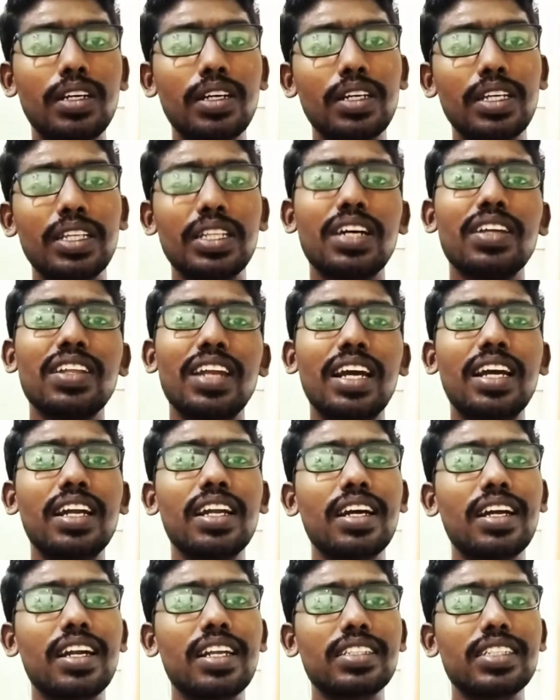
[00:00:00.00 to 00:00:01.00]
ஏதாவது லக்கில்
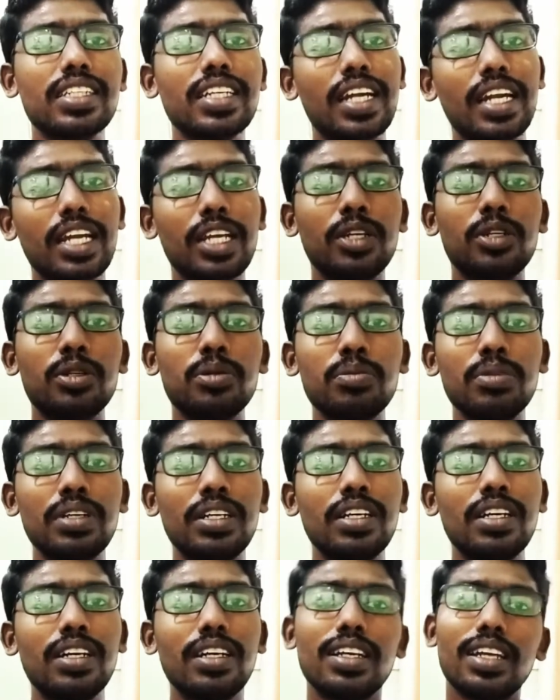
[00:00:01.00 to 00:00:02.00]
கிடச்சா கிடைக்கட்டும்
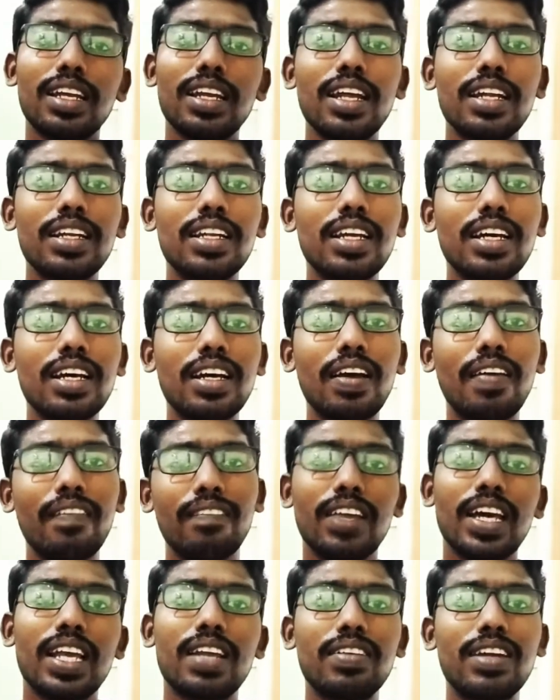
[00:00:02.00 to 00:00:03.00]
இல்லாட்டினா
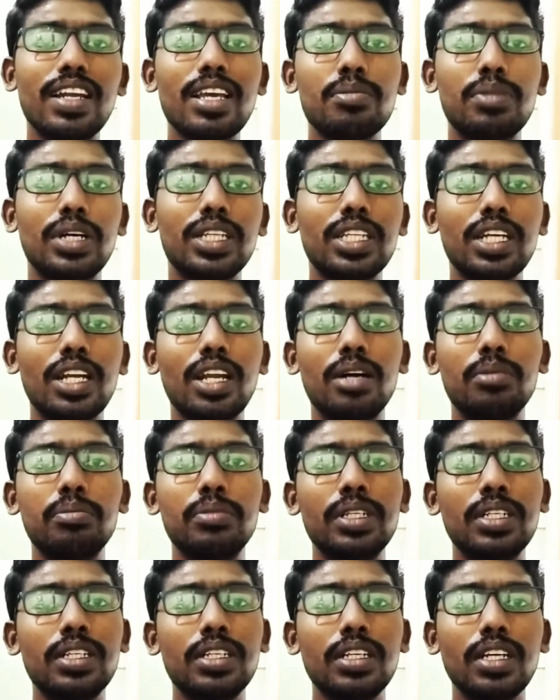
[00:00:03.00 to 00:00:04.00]
வேறு வேலையை பார்த்துக்கலாம்
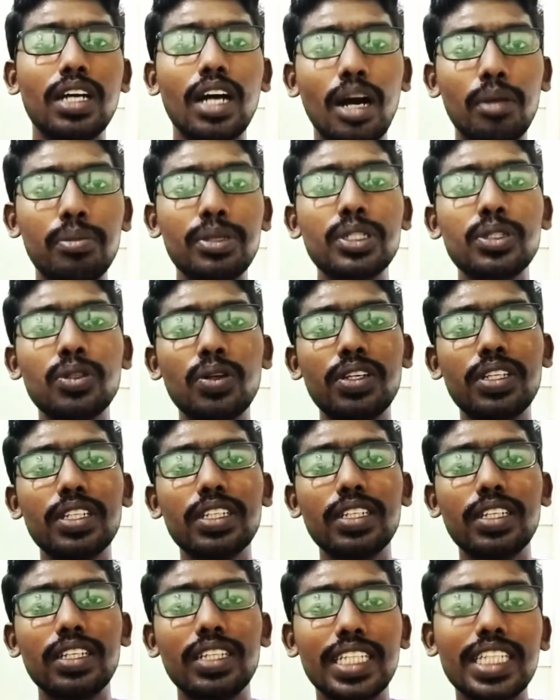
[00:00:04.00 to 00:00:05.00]
அப்படின்னு சொல்லிட்டு
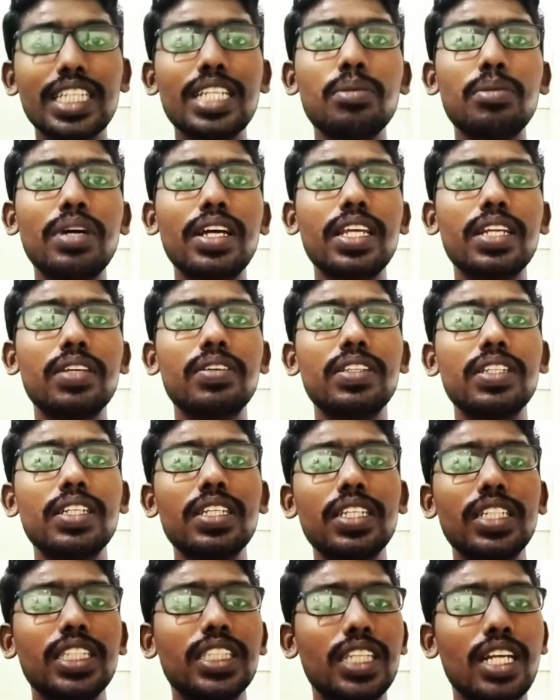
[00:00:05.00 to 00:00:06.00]
இந்த மாதிரி வந்து
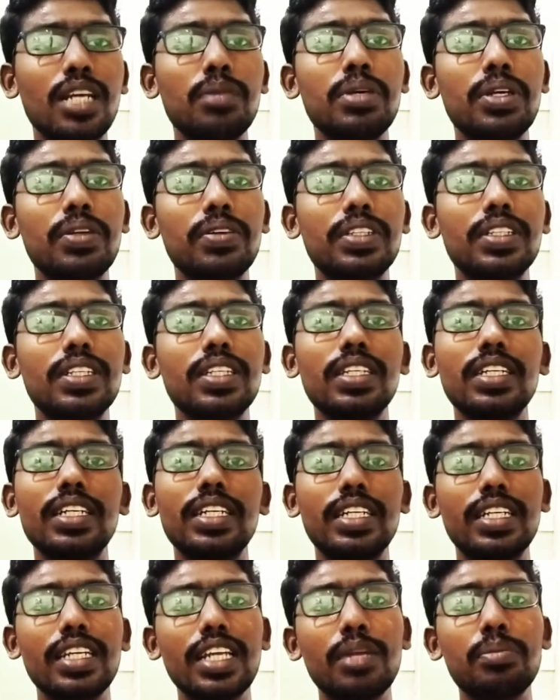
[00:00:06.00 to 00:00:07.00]
சில பேர் வந்து
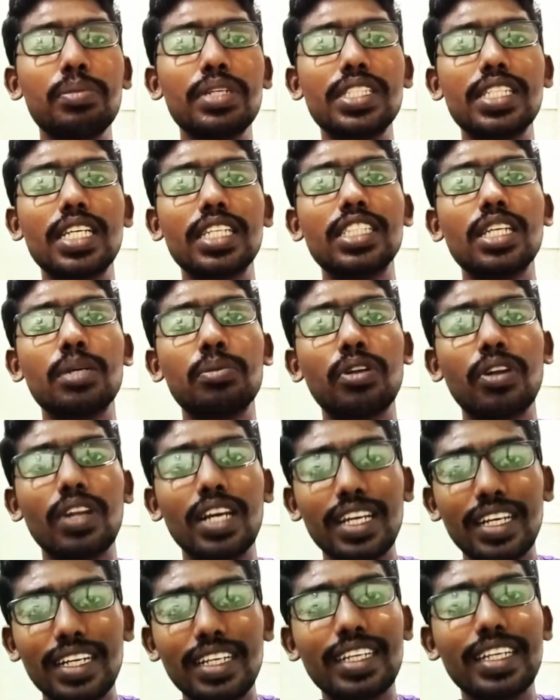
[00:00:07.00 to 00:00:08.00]
டிஎன்பிஎஸ்சி எக்ஸாமுக்குள்ளே
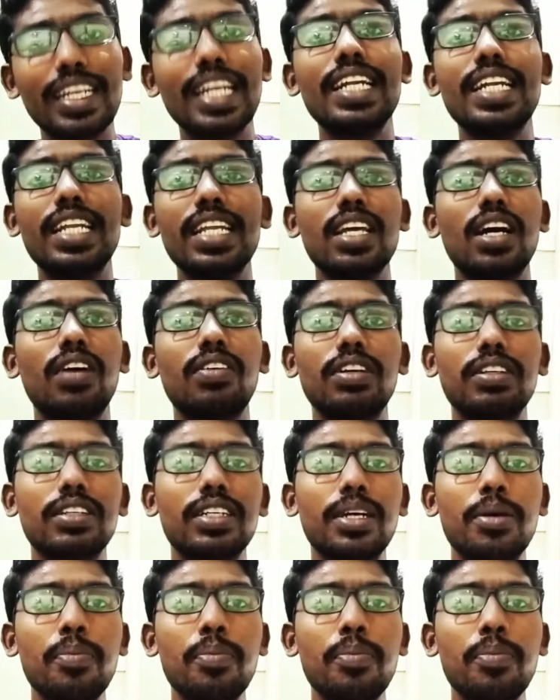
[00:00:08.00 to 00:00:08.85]
என்ட்ரி ஆவாங்க